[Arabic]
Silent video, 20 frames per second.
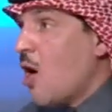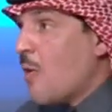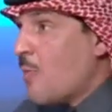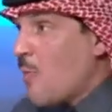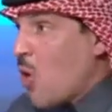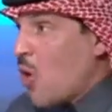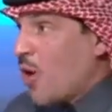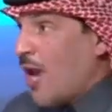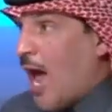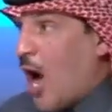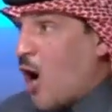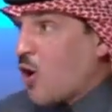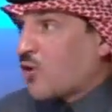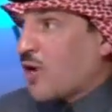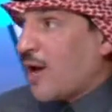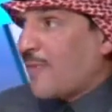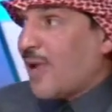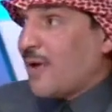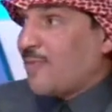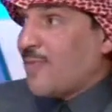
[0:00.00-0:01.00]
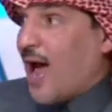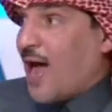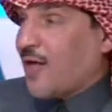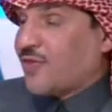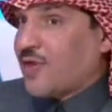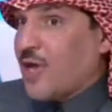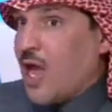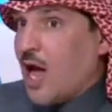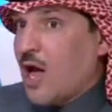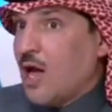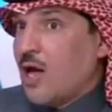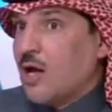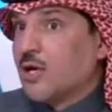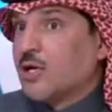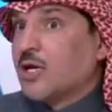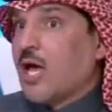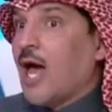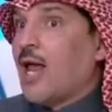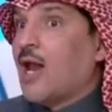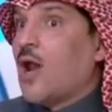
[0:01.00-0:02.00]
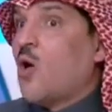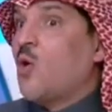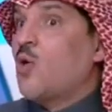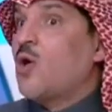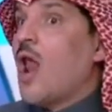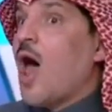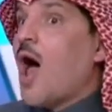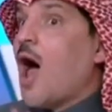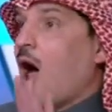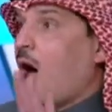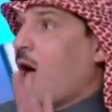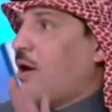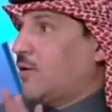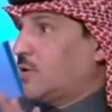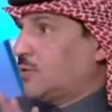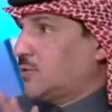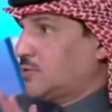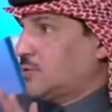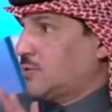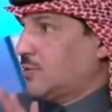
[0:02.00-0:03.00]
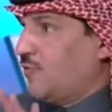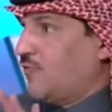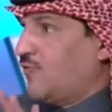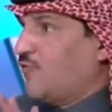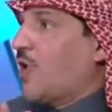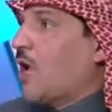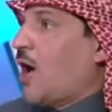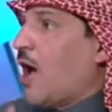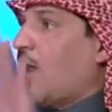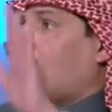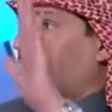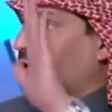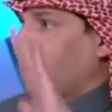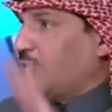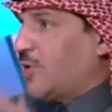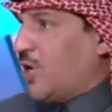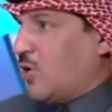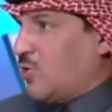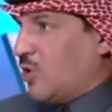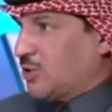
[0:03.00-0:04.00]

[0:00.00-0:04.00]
مو الحوكمة الماضية قالوا لا في غلط من